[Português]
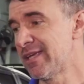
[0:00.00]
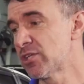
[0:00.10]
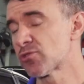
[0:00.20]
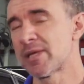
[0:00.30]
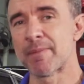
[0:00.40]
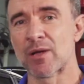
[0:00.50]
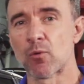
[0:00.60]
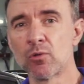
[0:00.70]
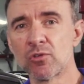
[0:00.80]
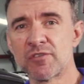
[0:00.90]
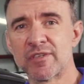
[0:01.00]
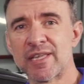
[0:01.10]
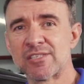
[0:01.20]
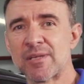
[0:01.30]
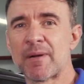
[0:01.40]
e isso aí para a
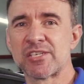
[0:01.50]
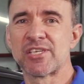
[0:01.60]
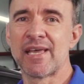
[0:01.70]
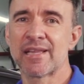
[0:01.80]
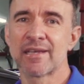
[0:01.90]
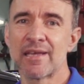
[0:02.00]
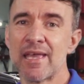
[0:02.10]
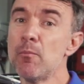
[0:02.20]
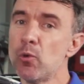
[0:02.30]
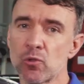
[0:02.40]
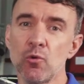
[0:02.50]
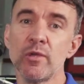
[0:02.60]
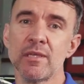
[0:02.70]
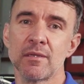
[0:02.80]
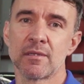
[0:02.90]
condutividade da parte elétrica é muito
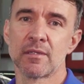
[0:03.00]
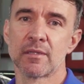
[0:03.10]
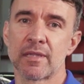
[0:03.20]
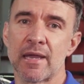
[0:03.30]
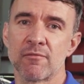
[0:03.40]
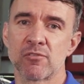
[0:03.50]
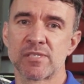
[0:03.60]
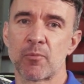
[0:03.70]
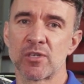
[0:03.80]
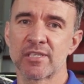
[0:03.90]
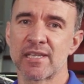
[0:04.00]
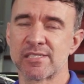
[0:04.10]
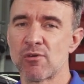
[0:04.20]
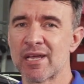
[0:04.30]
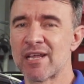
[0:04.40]
ruim. Tá? Você pode
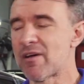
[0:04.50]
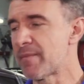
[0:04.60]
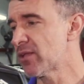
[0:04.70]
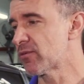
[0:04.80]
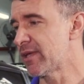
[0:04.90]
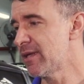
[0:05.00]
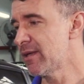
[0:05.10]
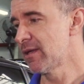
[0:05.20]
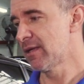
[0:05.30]
trazer um agravamento aí.